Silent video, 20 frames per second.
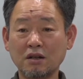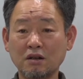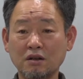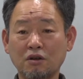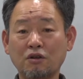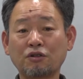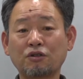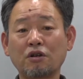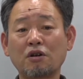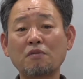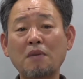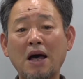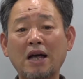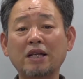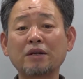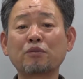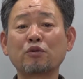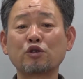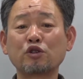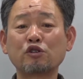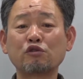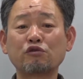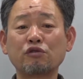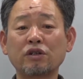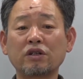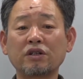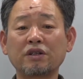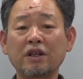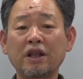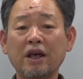것들을 많이 보실 수
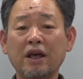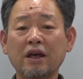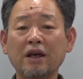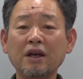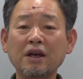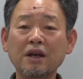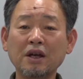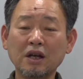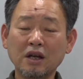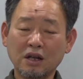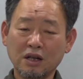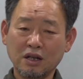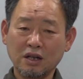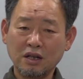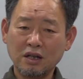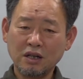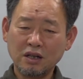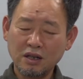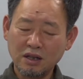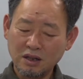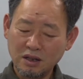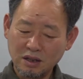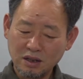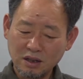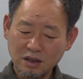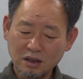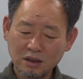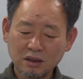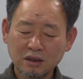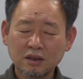있는데 이
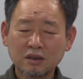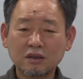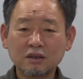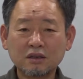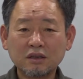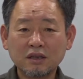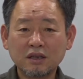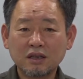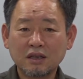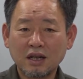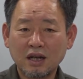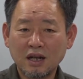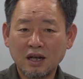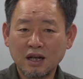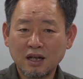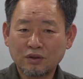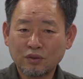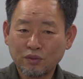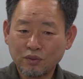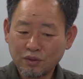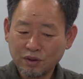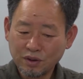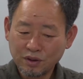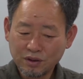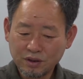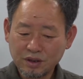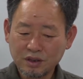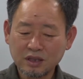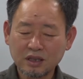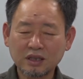그들이 계속
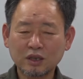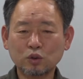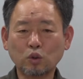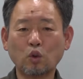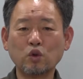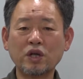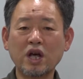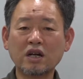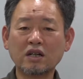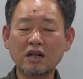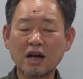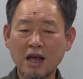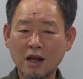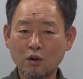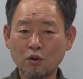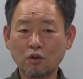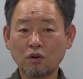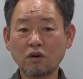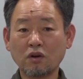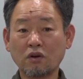도색을 해놓은